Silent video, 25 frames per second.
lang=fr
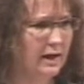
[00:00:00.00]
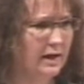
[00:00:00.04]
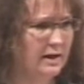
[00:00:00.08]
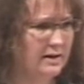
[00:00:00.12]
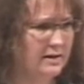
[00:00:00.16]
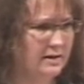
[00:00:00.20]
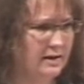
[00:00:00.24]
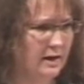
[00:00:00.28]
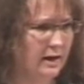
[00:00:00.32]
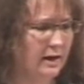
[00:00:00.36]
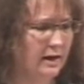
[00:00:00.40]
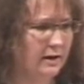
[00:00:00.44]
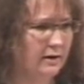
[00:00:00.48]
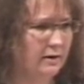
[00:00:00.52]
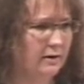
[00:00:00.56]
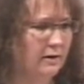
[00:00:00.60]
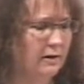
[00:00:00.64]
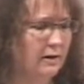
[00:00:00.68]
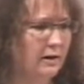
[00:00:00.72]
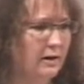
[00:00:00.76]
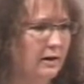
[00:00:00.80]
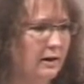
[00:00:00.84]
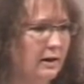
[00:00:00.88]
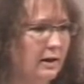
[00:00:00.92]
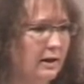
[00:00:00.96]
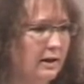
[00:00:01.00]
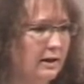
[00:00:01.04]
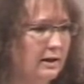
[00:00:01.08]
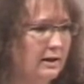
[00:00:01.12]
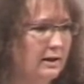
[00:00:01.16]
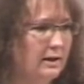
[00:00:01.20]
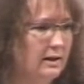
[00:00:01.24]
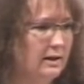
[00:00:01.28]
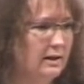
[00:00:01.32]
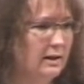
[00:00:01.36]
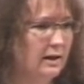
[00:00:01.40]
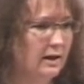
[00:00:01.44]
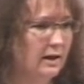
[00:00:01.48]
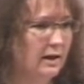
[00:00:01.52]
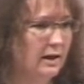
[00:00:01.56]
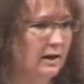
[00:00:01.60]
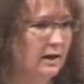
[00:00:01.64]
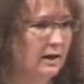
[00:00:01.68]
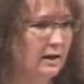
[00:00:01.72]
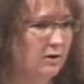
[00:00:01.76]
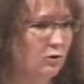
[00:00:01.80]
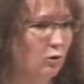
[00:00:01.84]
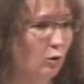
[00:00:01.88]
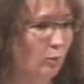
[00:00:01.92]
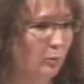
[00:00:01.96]
SA, qui
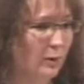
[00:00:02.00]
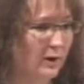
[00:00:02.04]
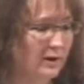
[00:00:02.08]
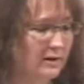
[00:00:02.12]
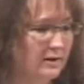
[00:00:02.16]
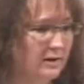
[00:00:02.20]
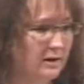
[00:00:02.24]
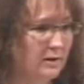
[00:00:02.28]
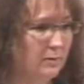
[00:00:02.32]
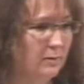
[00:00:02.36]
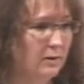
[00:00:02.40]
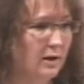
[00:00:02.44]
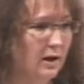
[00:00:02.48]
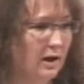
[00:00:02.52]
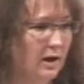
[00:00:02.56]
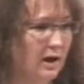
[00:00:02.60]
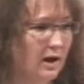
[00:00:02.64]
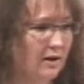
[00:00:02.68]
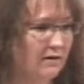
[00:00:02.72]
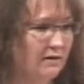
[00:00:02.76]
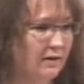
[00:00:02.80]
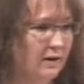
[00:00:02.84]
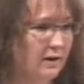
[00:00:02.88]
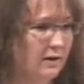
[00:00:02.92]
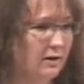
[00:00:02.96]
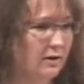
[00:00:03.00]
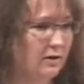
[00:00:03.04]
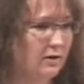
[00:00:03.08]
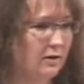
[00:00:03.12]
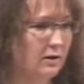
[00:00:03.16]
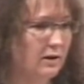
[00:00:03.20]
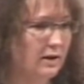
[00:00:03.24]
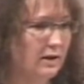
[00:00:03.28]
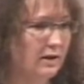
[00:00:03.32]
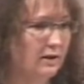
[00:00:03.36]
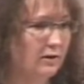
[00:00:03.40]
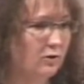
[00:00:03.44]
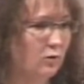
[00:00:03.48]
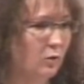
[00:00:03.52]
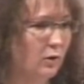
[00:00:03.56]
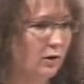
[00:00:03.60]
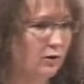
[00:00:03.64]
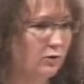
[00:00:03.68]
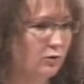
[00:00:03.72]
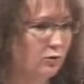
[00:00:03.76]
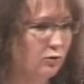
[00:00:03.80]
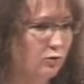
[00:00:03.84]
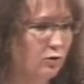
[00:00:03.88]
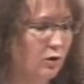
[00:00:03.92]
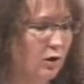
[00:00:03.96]
est compatible avec les droits
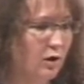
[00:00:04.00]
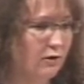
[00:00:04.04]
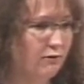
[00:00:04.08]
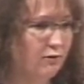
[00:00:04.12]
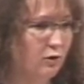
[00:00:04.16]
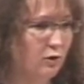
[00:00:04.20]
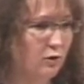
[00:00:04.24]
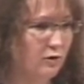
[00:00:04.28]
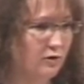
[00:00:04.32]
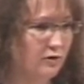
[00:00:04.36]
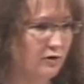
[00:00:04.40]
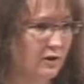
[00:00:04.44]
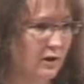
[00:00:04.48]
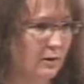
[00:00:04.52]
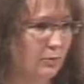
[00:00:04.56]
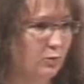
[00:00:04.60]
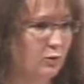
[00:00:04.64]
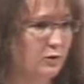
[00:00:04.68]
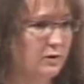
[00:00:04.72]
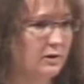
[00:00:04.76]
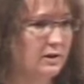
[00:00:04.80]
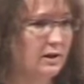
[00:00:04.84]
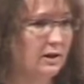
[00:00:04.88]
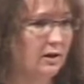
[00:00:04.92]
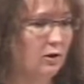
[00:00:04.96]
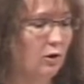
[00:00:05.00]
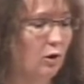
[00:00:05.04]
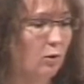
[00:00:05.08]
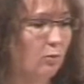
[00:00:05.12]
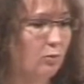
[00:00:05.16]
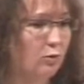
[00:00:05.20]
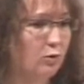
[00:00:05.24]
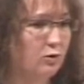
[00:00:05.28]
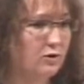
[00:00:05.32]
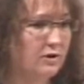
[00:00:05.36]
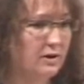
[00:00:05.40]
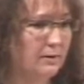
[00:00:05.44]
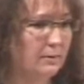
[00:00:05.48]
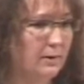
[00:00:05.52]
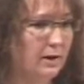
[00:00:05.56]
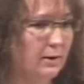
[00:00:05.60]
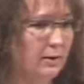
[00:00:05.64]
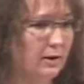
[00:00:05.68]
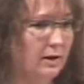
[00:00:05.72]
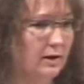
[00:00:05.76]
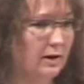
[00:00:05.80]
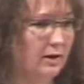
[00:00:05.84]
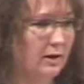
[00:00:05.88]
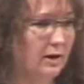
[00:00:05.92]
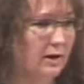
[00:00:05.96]
d'auteur français, puisqu'il rend
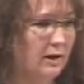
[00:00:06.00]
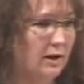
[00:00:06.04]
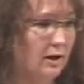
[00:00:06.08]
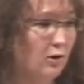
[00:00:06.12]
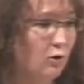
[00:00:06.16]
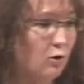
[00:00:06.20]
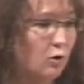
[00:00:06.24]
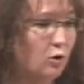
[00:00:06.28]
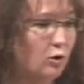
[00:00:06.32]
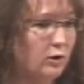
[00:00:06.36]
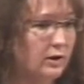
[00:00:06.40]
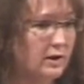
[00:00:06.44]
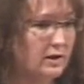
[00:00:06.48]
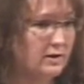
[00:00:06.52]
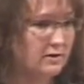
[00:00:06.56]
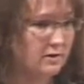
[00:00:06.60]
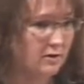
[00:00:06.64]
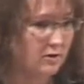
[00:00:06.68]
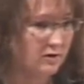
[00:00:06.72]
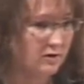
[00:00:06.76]
possible la, reconnaissance